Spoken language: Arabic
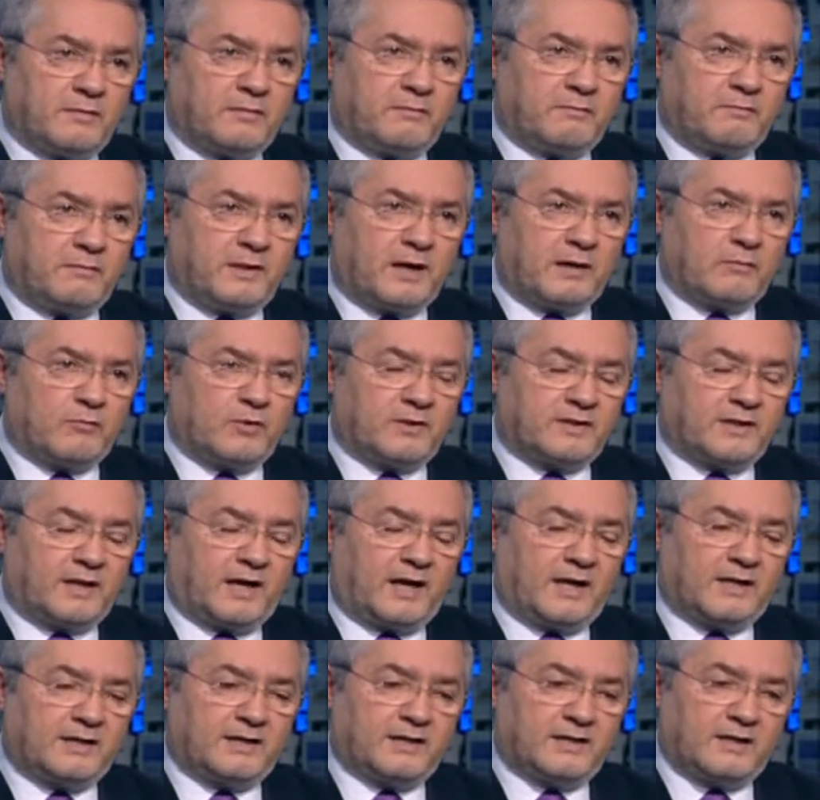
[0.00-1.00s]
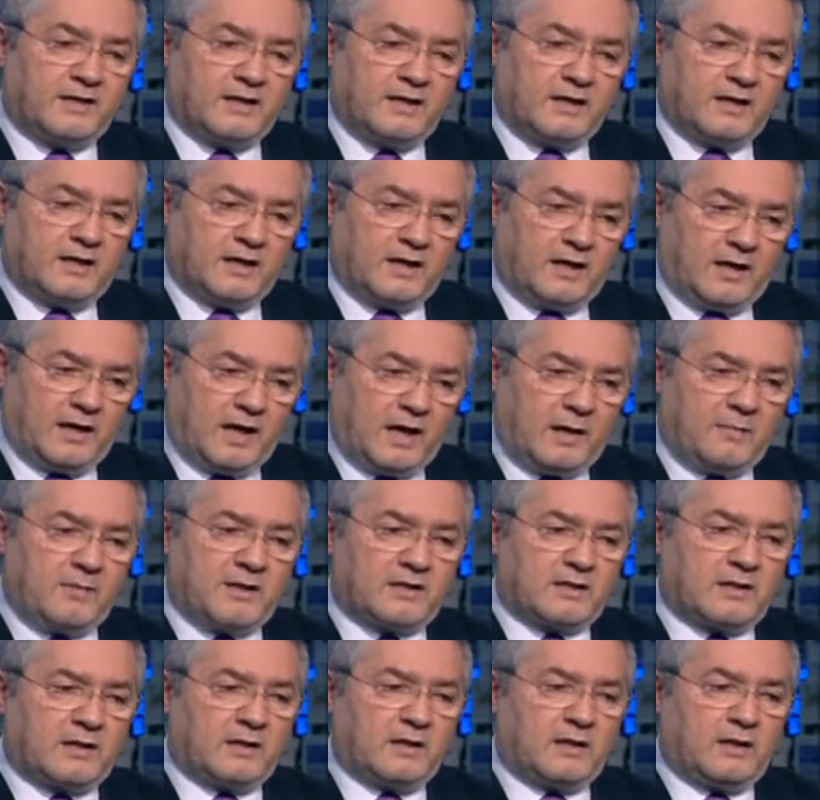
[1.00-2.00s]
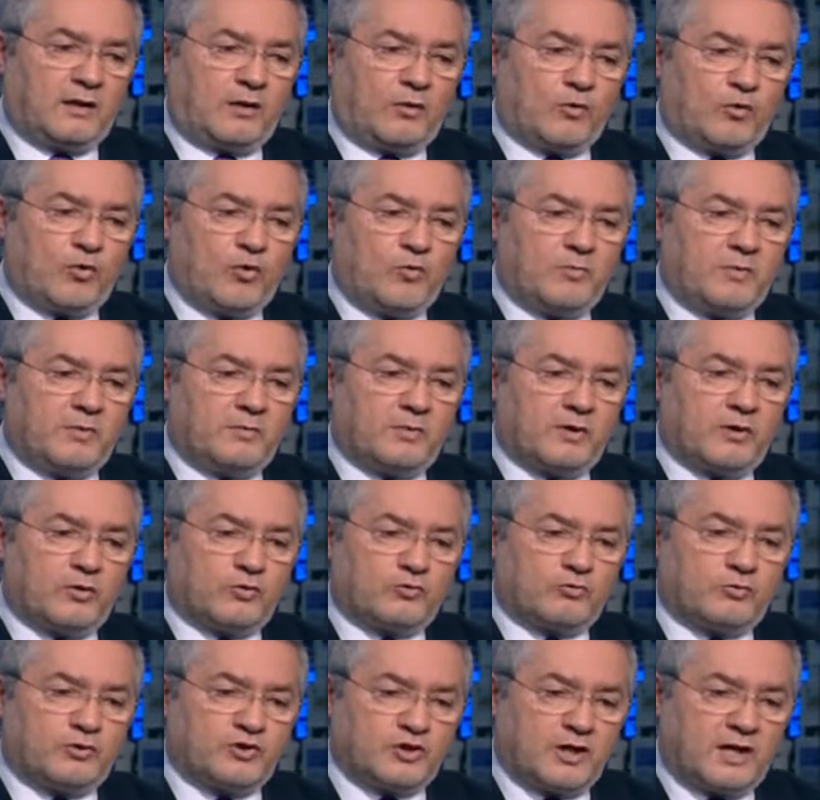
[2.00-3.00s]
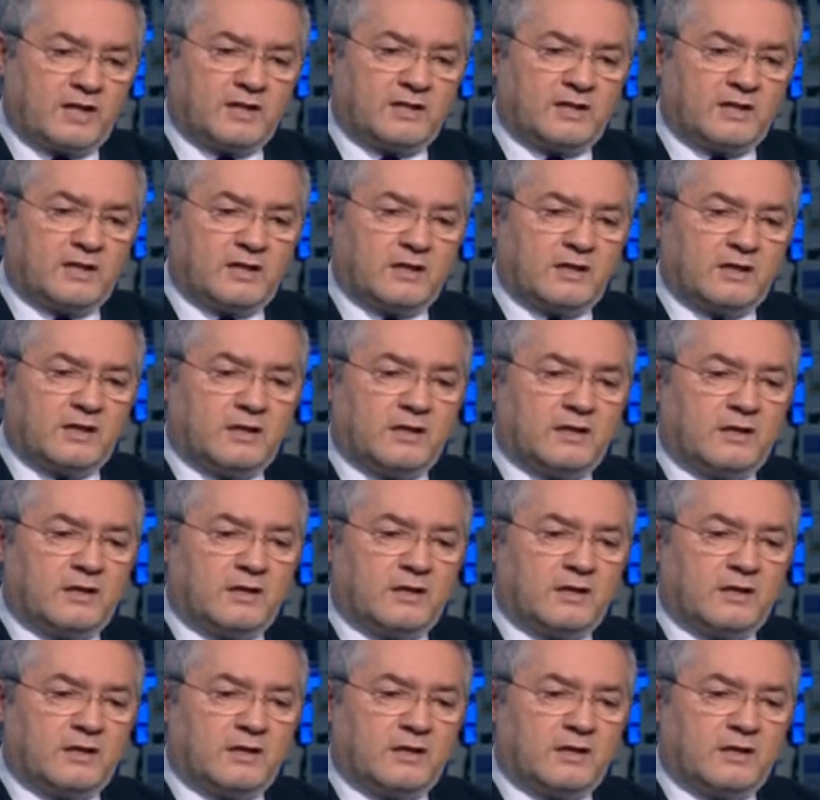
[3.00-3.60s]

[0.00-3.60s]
بهالمواضيع هيدي قامت الحكومه بخطوه جيده